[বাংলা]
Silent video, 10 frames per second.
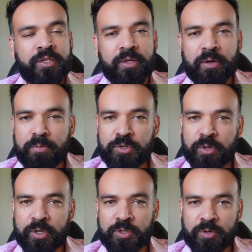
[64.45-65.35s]
সেগুলো
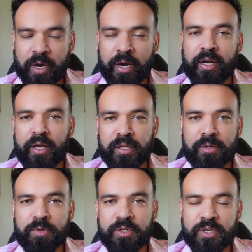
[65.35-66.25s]
বিষয়ে কিছু গাইডলাইন
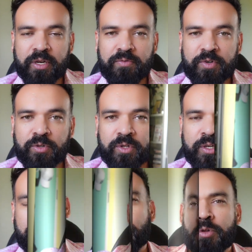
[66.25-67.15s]
দিব আজকের এই
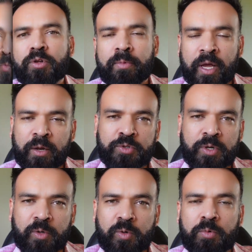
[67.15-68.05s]
ভিডিওতে মূলত আমরা
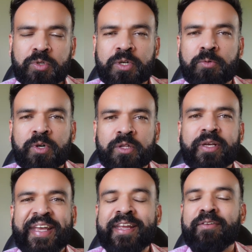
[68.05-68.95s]
আলোচনা করব যে হোয়াট
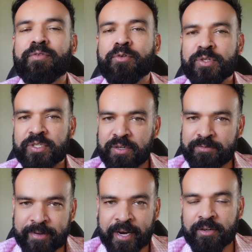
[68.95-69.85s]
আর দ্য ইনফ্লুয়েন্সিং
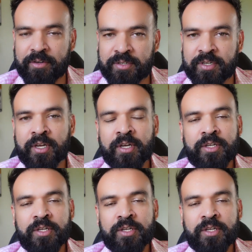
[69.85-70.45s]
ফ্যাক্টরস